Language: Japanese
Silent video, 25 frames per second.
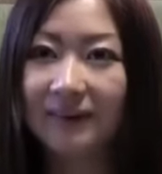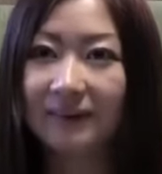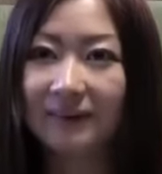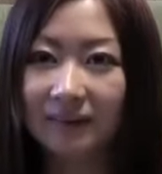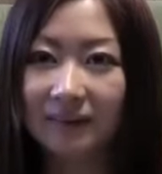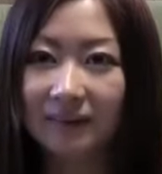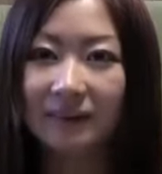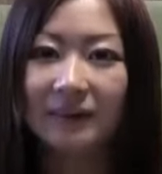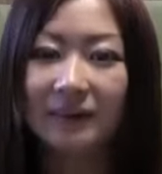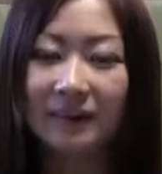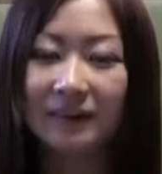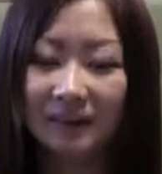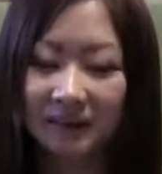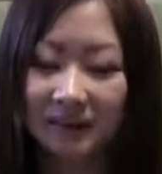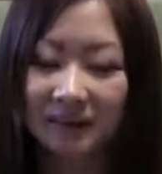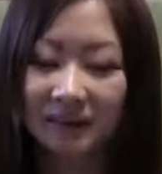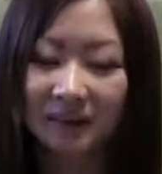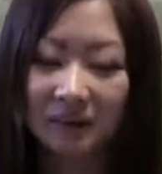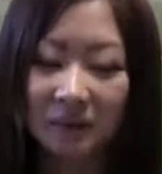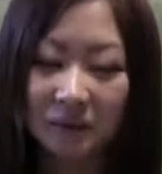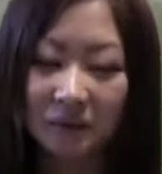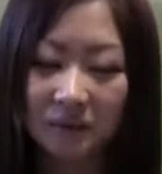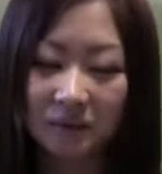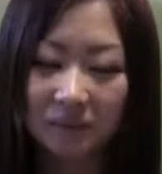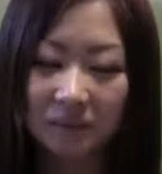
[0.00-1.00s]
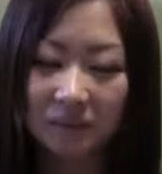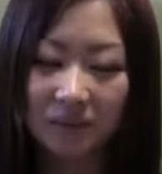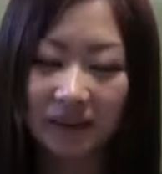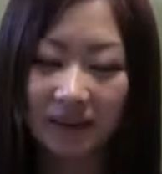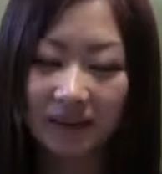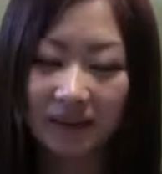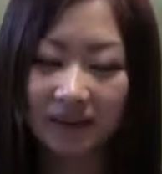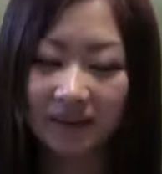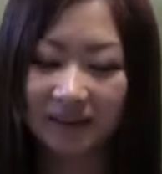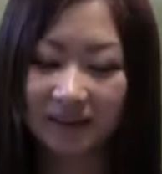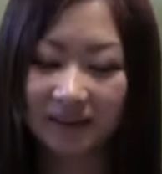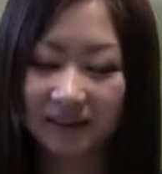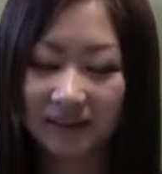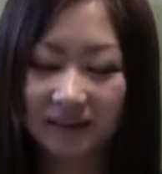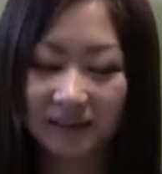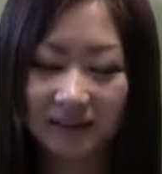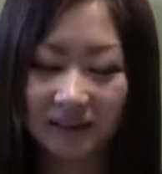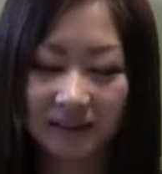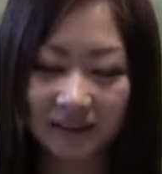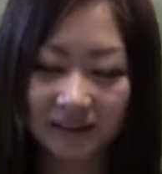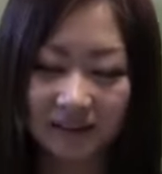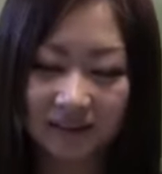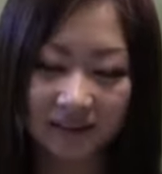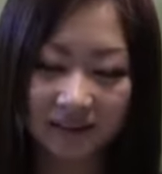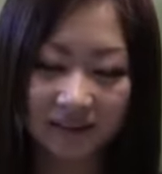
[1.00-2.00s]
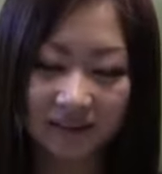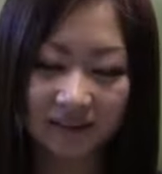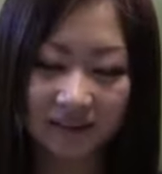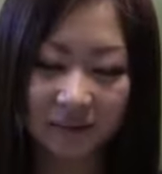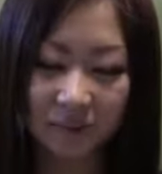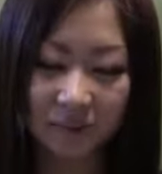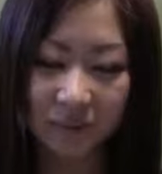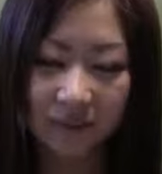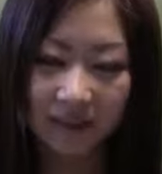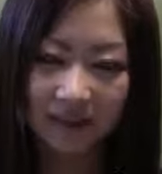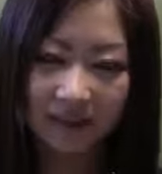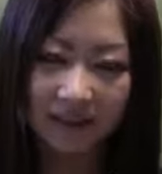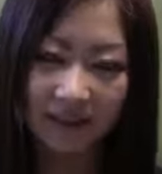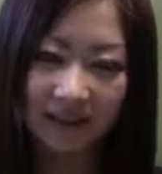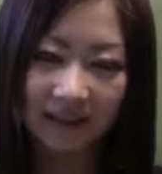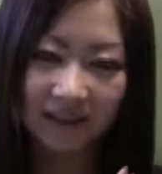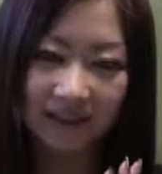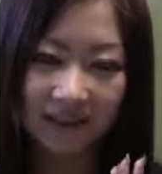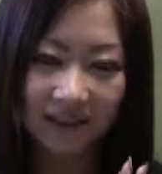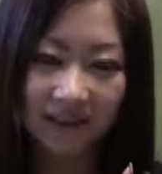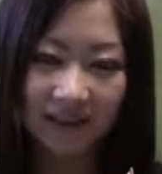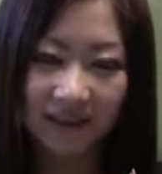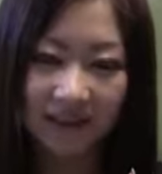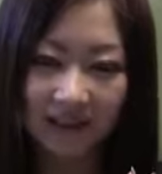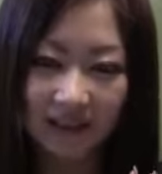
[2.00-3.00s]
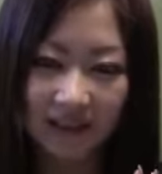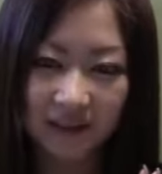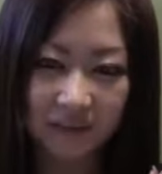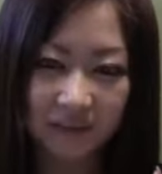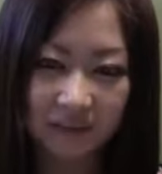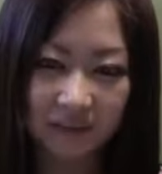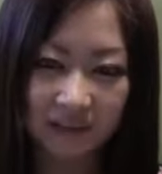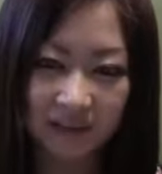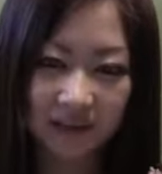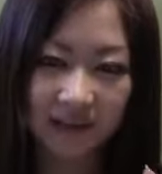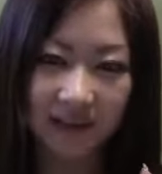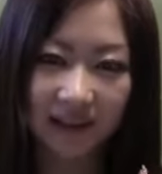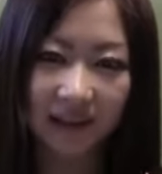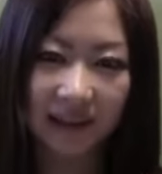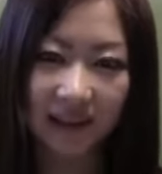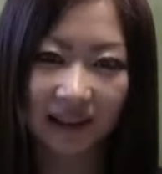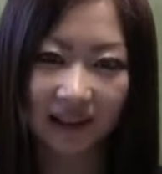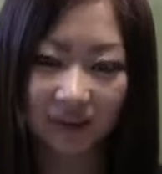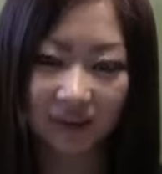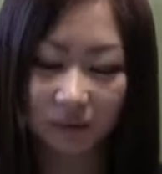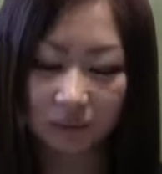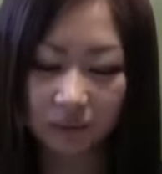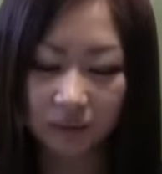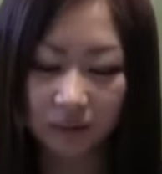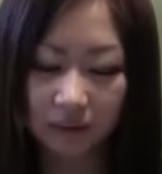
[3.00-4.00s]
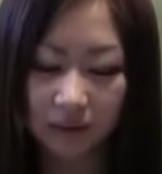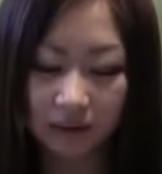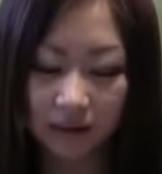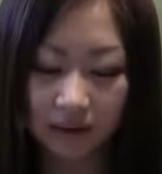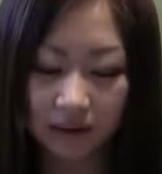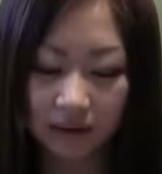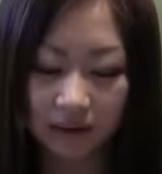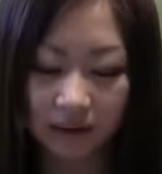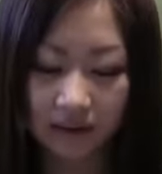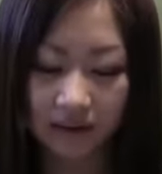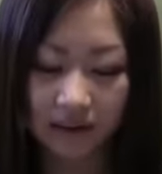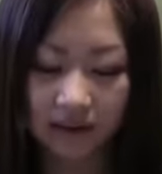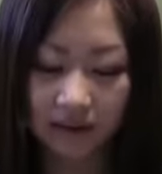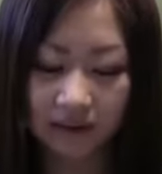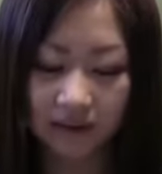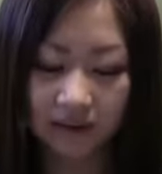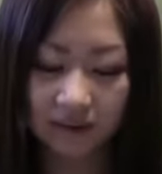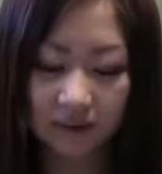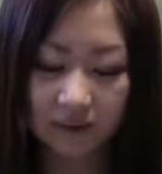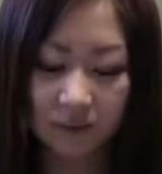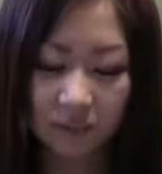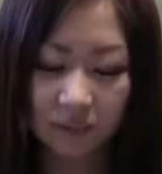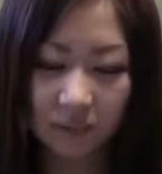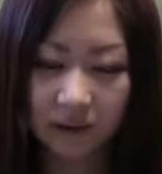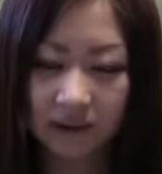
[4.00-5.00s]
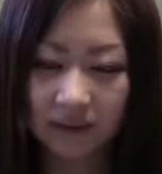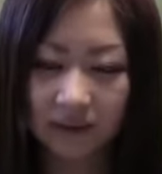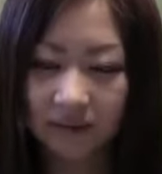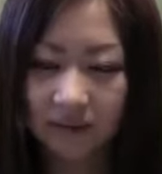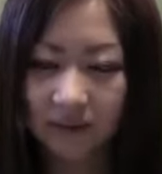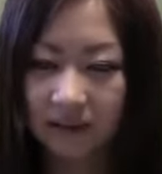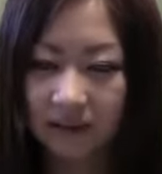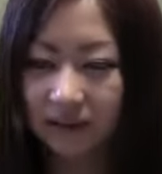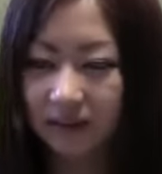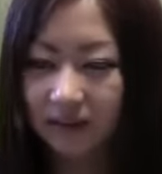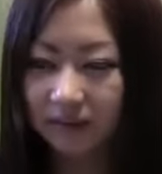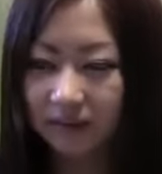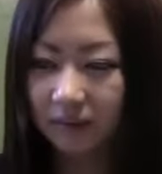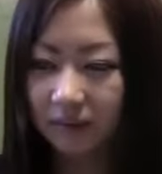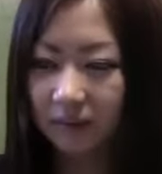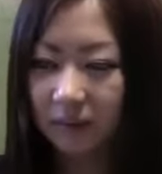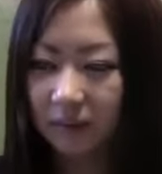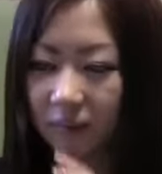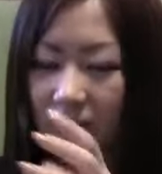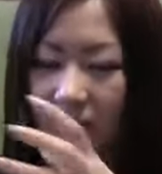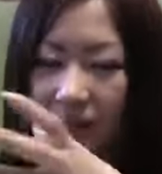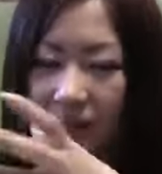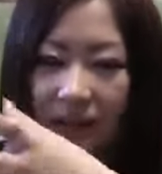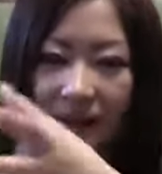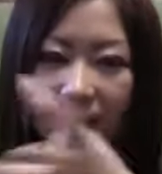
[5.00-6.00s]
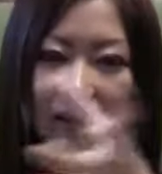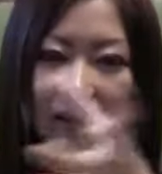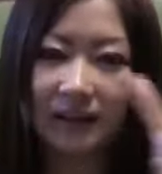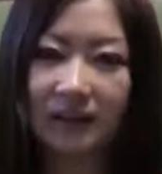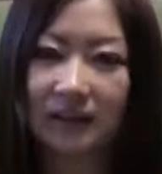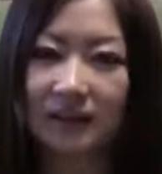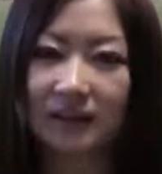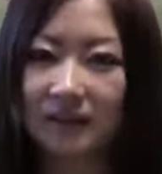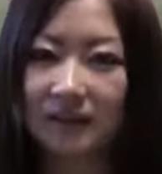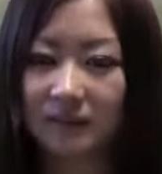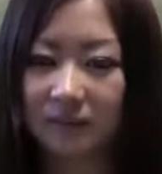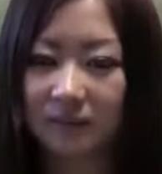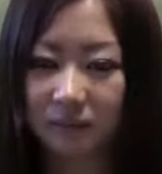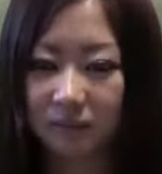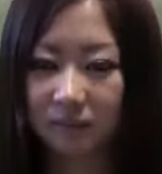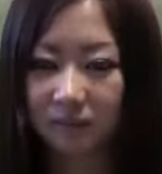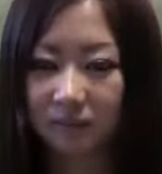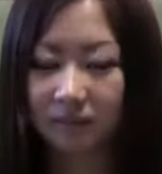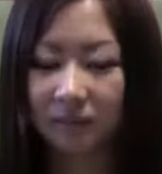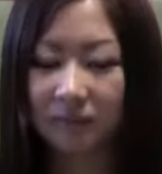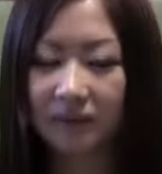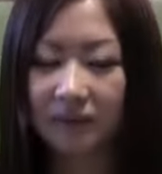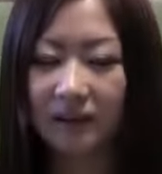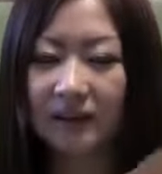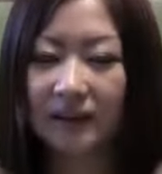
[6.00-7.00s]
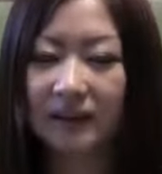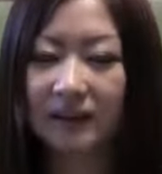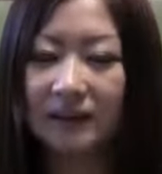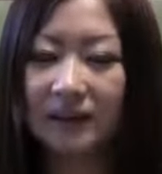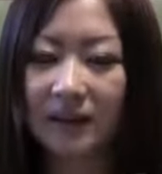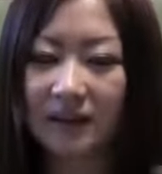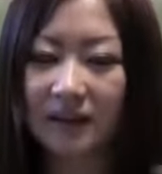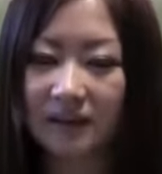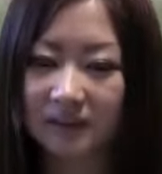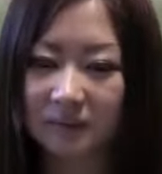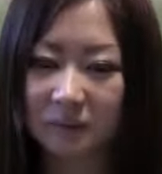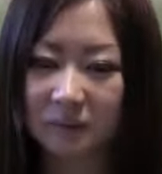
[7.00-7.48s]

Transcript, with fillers: そうそうそうそうバーにスペースがあるからライブしてたけどエレキの店は一応前にミニステージみ